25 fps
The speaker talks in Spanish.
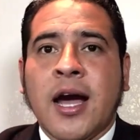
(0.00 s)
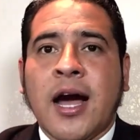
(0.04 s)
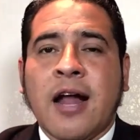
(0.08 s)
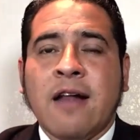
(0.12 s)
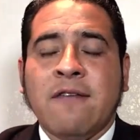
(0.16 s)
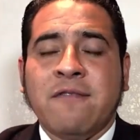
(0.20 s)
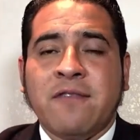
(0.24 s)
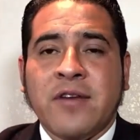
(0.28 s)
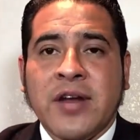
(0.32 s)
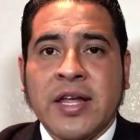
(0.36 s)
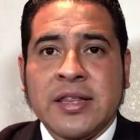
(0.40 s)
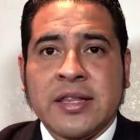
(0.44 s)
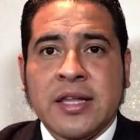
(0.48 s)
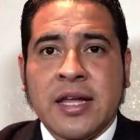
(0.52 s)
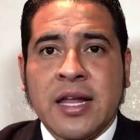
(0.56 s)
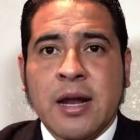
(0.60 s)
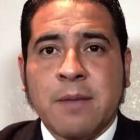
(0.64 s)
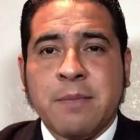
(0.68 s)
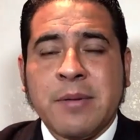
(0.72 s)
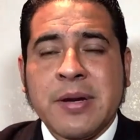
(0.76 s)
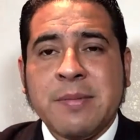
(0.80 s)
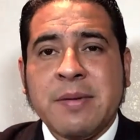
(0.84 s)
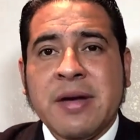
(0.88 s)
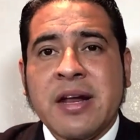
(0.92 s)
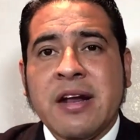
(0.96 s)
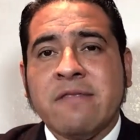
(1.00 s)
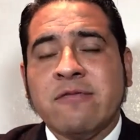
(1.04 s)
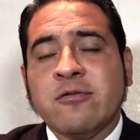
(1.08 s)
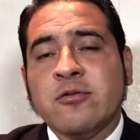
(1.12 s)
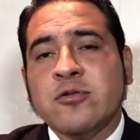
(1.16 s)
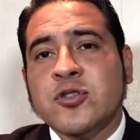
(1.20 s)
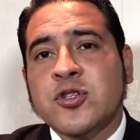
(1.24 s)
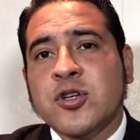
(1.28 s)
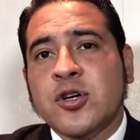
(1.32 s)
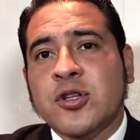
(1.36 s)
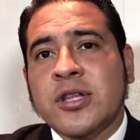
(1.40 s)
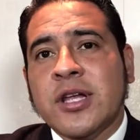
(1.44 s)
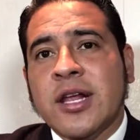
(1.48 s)
al frente de la primera
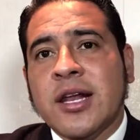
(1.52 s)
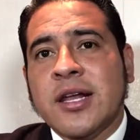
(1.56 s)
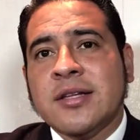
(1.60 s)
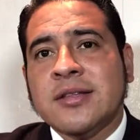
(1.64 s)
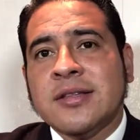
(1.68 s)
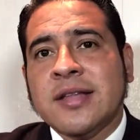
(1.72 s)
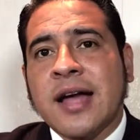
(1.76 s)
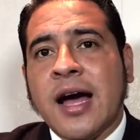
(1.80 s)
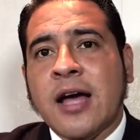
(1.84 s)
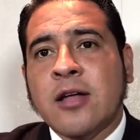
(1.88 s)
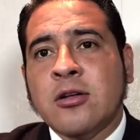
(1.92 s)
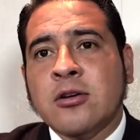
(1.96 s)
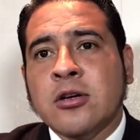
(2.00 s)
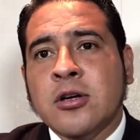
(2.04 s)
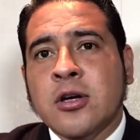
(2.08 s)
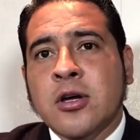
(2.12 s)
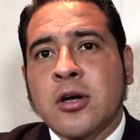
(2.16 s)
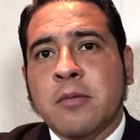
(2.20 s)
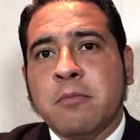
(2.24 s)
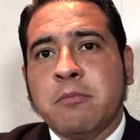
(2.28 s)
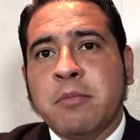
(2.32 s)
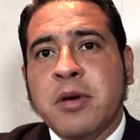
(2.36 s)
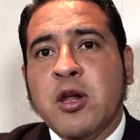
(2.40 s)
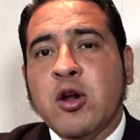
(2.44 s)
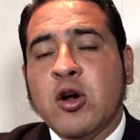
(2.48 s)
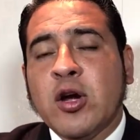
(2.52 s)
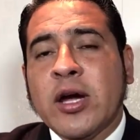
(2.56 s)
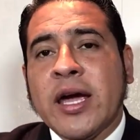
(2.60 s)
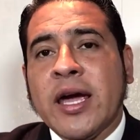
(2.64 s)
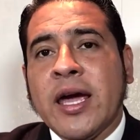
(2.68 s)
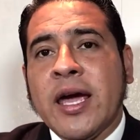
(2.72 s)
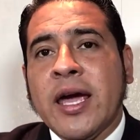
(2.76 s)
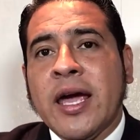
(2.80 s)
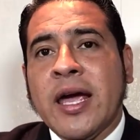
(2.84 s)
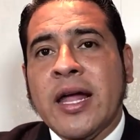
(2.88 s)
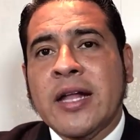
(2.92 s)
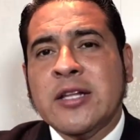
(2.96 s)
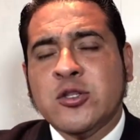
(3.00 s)
función del Estado pero
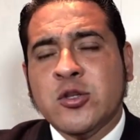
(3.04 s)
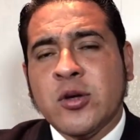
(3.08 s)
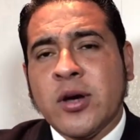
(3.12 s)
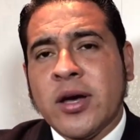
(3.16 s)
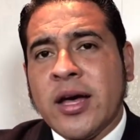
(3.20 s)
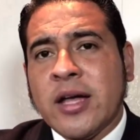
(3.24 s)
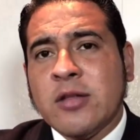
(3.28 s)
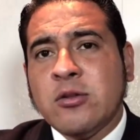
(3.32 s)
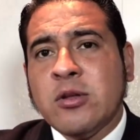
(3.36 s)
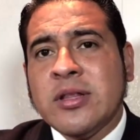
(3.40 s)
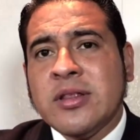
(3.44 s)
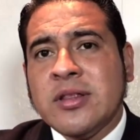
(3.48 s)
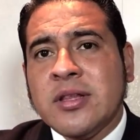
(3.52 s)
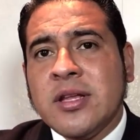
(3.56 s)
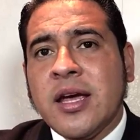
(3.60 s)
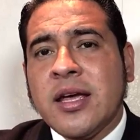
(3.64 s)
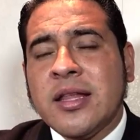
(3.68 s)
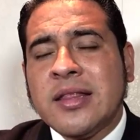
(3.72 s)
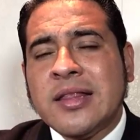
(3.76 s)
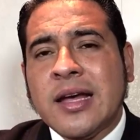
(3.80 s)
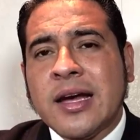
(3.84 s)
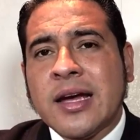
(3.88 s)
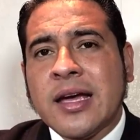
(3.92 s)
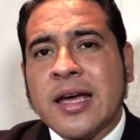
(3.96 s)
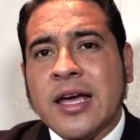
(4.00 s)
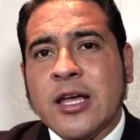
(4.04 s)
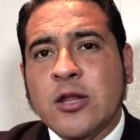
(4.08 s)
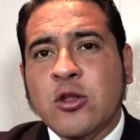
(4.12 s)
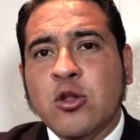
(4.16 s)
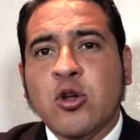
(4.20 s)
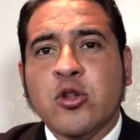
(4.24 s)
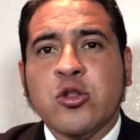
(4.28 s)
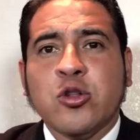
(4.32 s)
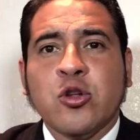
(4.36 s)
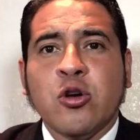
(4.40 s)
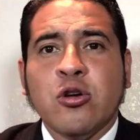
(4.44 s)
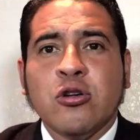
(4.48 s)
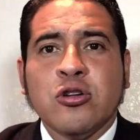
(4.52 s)
que el ciudadano entienda que
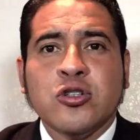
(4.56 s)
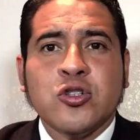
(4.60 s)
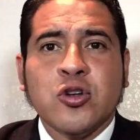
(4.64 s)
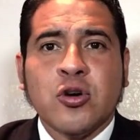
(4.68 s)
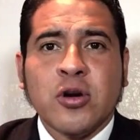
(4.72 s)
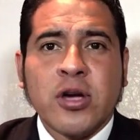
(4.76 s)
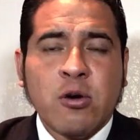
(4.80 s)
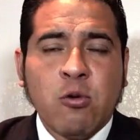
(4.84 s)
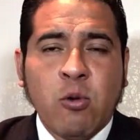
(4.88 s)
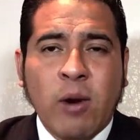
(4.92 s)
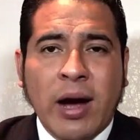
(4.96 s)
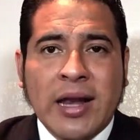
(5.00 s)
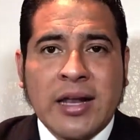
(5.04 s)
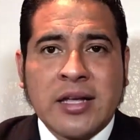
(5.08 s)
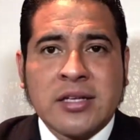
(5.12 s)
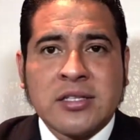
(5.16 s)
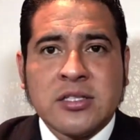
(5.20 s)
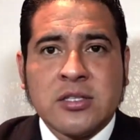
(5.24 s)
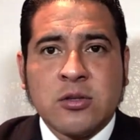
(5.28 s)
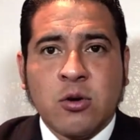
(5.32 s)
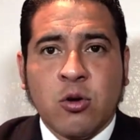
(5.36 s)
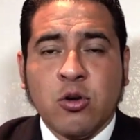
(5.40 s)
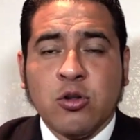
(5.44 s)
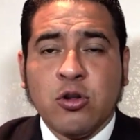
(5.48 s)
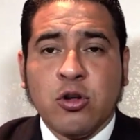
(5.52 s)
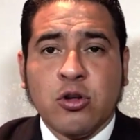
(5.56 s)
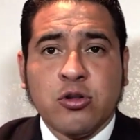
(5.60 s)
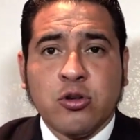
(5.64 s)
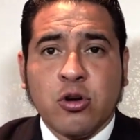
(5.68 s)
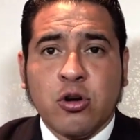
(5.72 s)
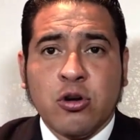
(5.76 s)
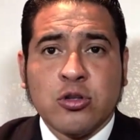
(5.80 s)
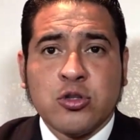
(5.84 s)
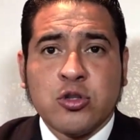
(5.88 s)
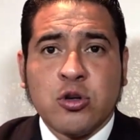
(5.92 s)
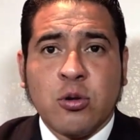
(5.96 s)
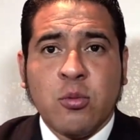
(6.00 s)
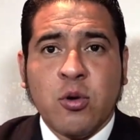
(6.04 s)
no todos son iguales o no
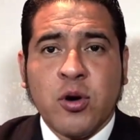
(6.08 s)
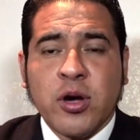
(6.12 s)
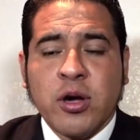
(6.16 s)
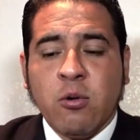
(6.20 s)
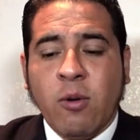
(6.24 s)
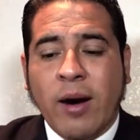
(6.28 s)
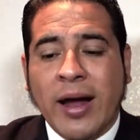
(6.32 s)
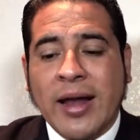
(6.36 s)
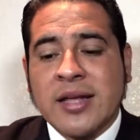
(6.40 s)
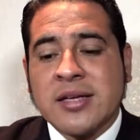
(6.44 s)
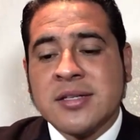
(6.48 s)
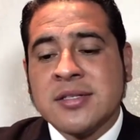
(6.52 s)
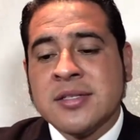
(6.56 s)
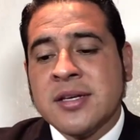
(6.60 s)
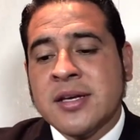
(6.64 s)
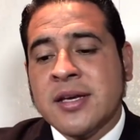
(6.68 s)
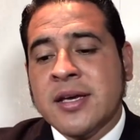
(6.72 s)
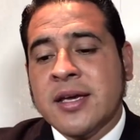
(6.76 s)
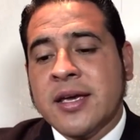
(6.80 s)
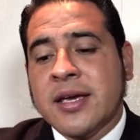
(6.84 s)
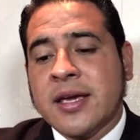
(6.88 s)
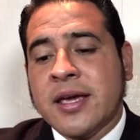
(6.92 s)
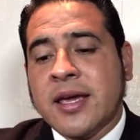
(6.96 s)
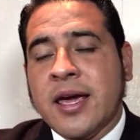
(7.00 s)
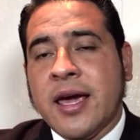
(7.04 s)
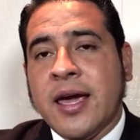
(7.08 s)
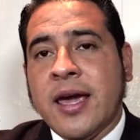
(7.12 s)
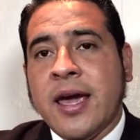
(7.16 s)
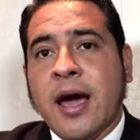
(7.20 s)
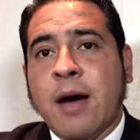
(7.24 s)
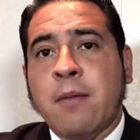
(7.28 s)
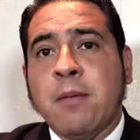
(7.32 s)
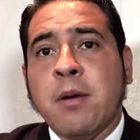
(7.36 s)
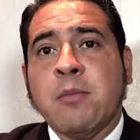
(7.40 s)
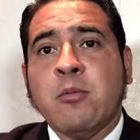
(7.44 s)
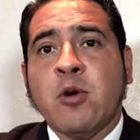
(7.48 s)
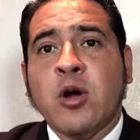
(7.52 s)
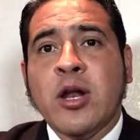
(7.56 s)
todos somos iguales, que
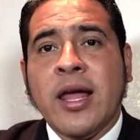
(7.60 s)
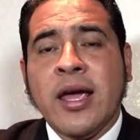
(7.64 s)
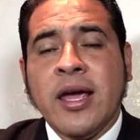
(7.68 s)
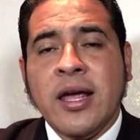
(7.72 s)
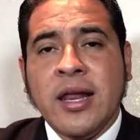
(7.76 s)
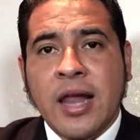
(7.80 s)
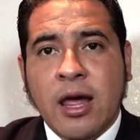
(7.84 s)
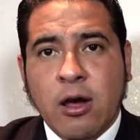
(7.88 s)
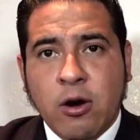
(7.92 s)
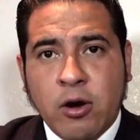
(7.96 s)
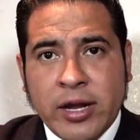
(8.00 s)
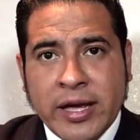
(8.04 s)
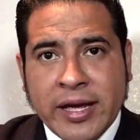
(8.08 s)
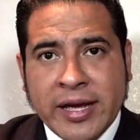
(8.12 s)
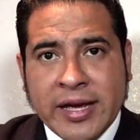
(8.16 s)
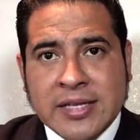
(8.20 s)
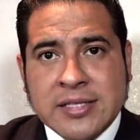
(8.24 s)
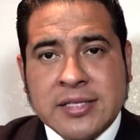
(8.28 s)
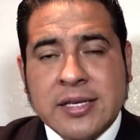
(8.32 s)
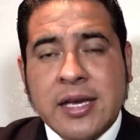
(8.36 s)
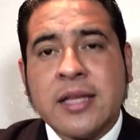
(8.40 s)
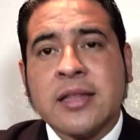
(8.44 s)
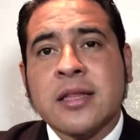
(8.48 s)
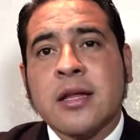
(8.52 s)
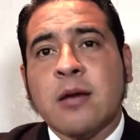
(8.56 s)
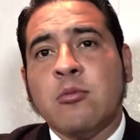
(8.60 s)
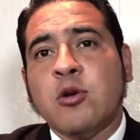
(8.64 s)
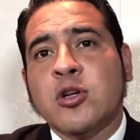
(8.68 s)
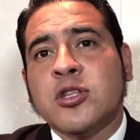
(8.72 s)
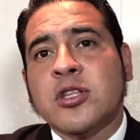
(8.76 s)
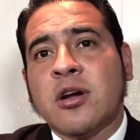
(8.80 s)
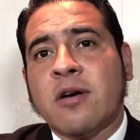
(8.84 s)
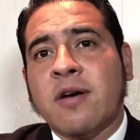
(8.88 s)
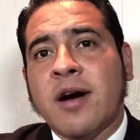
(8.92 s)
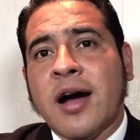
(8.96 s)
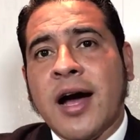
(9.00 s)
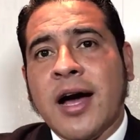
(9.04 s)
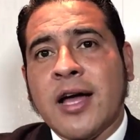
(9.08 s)
habemos legisladores que sí estamos
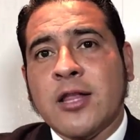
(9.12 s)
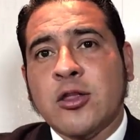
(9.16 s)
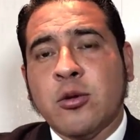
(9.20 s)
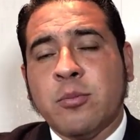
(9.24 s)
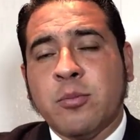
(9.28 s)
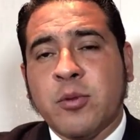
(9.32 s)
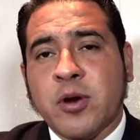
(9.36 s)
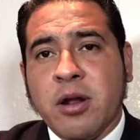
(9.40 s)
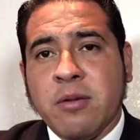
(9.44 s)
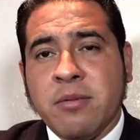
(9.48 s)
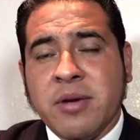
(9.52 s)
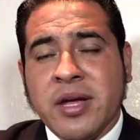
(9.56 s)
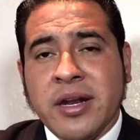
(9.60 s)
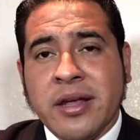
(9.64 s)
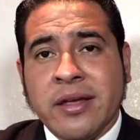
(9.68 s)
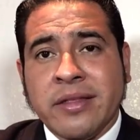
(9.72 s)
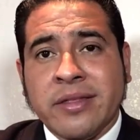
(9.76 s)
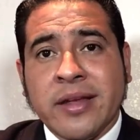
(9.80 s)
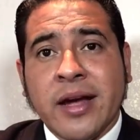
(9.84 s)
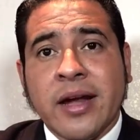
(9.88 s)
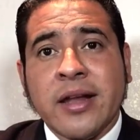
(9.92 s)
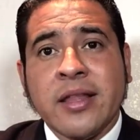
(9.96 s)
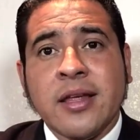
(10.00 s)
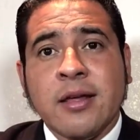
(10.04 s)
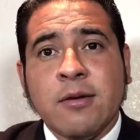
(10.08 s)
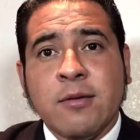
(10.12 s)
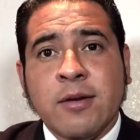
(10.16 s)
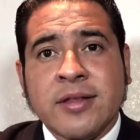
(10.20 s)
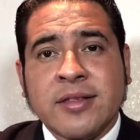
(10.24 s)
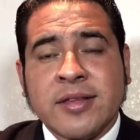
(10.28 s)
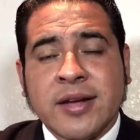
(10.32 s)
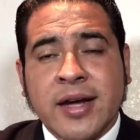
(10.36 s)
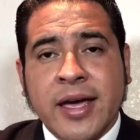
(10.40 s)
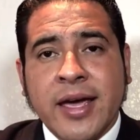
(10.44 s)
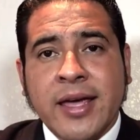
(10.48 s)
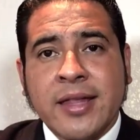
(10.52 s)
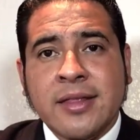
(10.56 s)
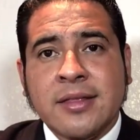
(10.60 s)
trabajando por el bienestar de
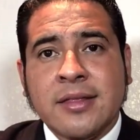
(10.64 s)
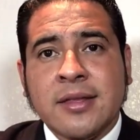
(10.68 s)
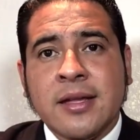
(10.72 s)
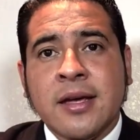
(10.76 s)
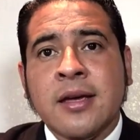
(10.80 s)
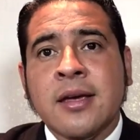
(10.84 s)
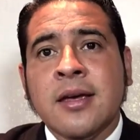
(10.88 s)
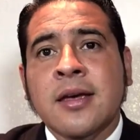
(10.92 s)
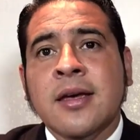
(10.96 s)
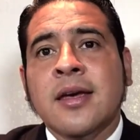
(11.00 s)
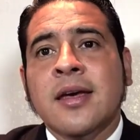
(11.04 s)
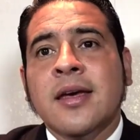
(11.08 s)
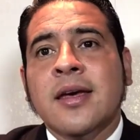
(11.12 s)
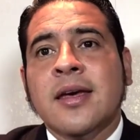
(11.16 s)
nuestra gente,